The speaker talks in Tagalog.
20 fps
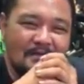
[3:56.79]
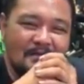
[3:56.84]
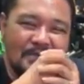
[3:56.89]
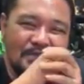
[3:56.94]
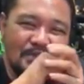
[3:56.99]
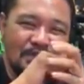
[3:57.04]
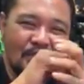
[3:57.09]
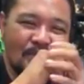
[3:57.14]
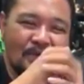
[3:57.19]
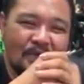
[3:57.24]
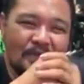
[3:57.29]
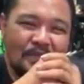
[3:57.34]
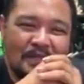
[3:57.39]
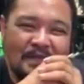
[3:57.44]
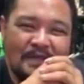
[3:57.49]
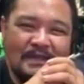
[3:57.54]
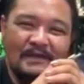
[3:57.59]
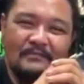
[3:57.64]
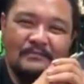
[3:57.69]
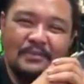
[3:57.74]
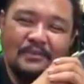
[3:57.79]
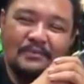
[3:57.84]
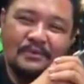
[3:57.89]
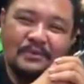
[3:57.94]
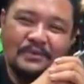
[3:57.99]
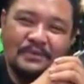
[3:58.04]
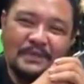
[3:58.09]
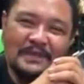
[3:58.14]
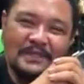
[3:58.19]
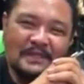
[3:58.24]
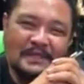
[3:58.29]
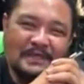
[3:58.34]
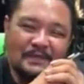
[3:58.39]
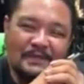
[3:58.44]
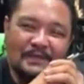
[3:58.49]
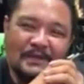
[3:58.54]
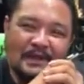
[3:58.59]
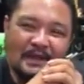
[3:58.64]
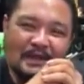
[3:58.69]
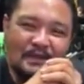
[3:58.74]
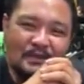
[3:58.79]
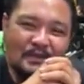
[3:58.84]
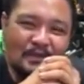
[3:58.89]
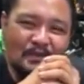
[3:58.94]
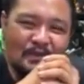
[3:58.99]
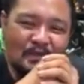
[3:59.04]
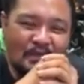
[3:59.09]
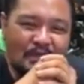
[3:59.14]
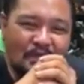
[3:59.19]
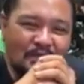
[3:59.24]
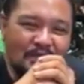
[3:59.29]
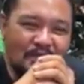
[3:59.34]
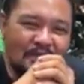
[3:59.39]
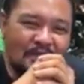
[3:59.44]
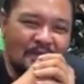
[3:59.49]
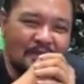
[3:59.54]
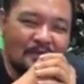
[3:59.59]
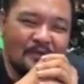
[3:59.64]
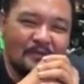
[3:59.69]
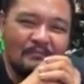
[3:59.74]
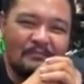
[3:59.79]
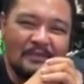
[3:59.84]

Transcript: majority ng pumunta dito na ganun yung ECU,